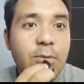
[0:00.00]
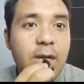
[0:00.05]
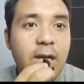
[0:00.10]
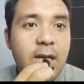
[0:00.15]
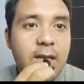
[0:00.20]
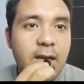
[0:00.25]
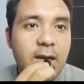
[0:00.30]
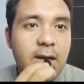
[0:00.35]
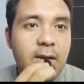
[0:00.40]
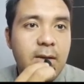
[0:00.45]
coba
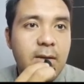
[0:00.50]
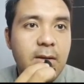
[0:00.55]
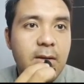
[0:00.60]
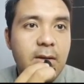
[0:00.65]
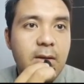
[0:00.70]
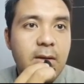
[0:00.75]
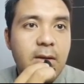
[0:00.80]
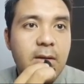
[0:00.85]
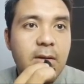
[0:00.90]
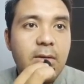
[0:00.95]
lihat ya.
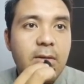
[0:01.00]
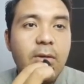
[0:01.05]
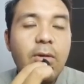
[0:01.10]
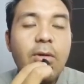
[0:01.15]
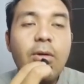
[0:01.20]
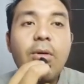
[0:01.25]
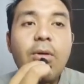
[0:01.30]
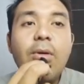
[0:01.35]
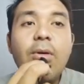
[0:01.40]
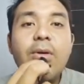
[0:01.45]

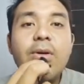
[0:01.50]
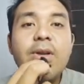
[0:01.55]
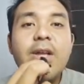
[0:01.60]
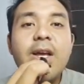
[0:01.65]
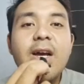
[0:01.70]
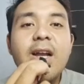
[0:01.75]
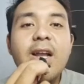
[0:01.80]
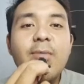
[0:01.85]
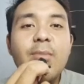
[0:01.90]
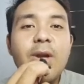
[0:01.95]
Oh,
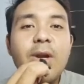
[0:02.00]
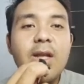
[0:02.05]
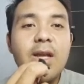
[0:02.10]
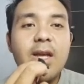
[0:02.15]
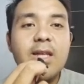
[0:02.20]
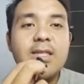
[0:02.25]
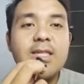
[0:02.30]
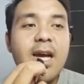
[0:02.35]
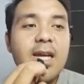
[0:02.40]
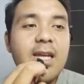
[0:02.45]
dia ngelemparin
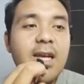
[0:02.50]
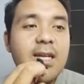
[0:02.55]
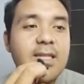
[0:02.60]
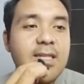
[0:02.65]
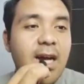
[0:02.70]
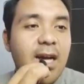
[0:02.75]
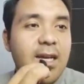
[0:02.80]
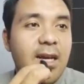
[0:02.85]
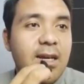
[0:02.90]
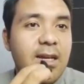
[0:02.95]
kayak
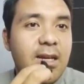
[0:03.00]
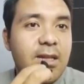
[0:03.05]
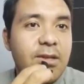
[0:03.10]
cahaya-cahaya